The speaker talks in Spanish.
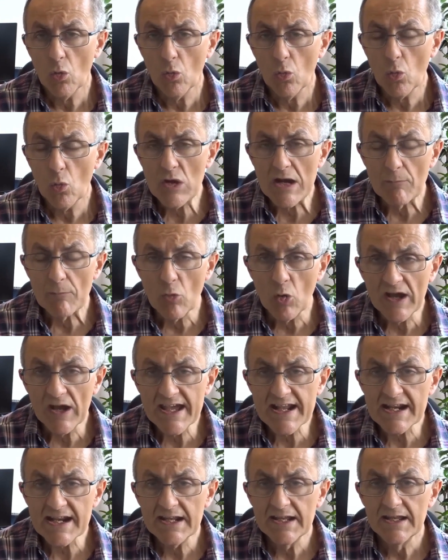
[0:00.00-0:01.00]
Una
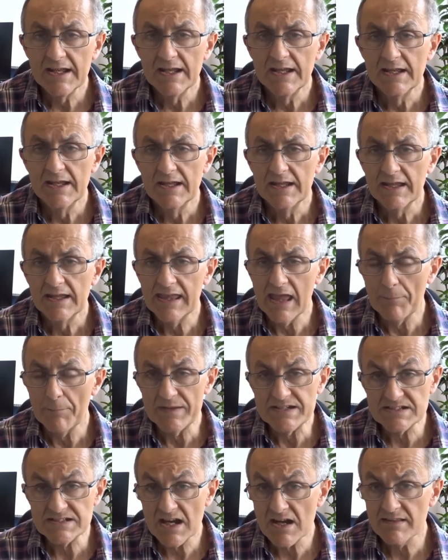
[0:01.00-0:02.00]
mujer que a
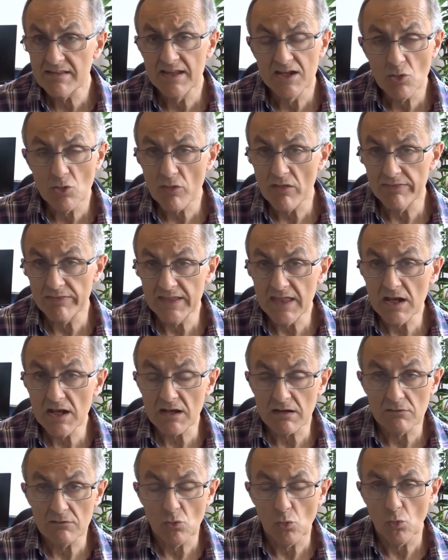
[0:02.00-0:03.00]
pesar de no
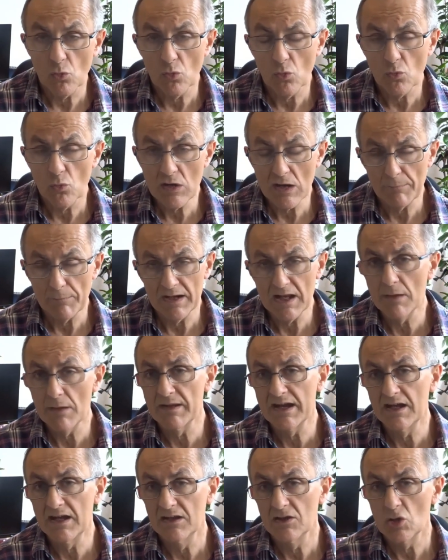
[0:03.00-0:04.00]
decir una
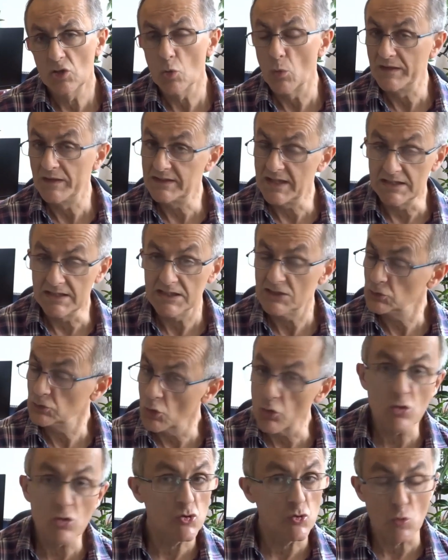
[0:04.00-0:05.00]
palabra, lo entiende
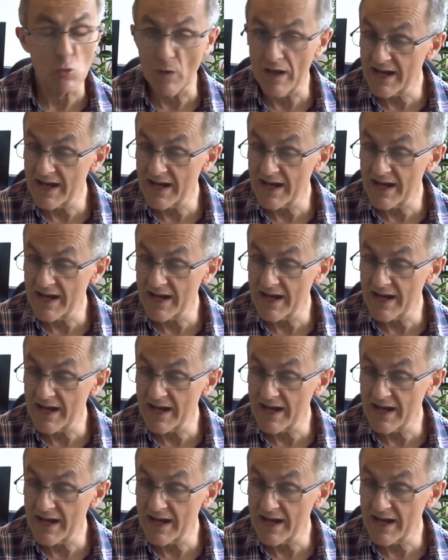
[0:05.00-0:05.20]
todo, no